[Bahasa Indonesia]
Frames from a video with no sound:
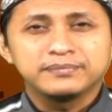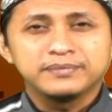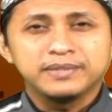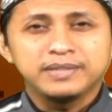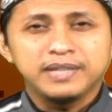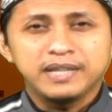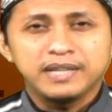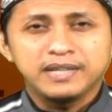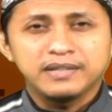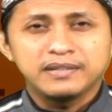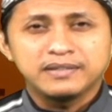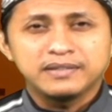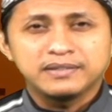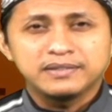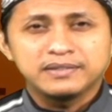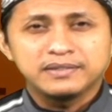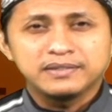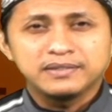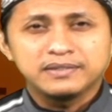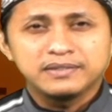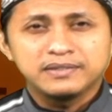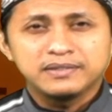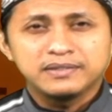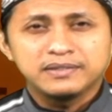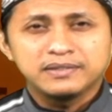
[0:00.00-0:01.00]
Ya.
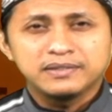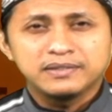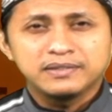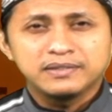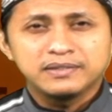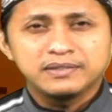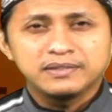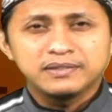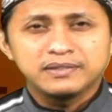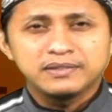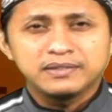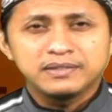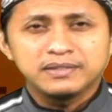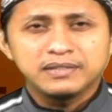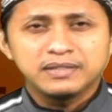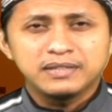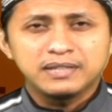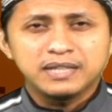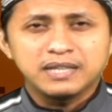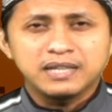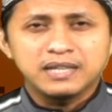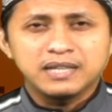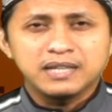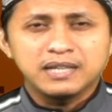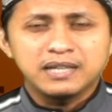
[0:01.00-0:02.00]

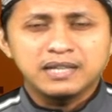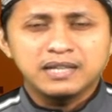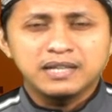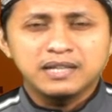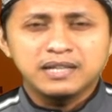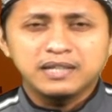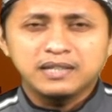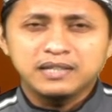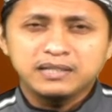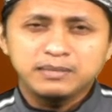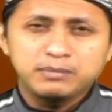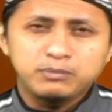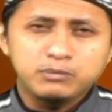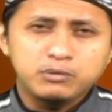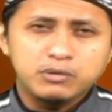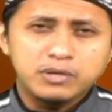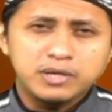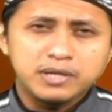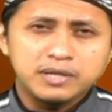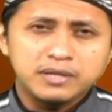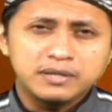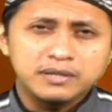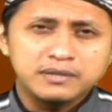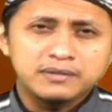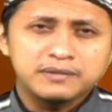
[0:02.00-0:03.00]
Ketika ada
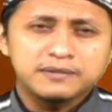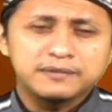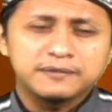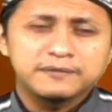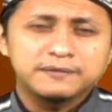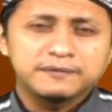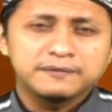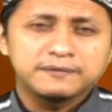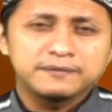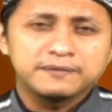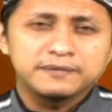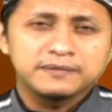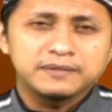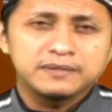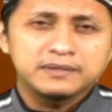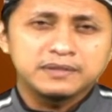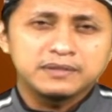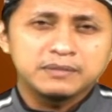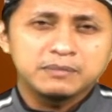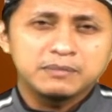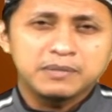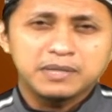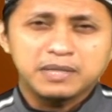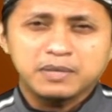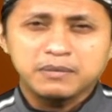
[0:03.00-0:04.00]
tipuan
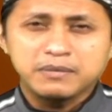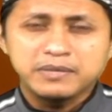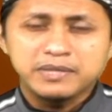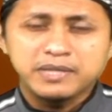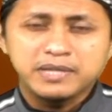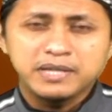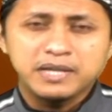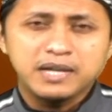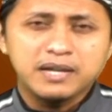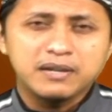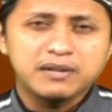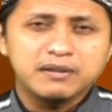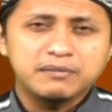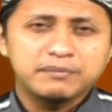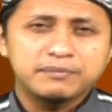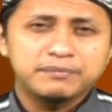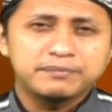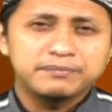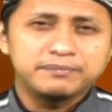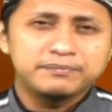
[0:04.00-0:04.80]
maka menjadi haram.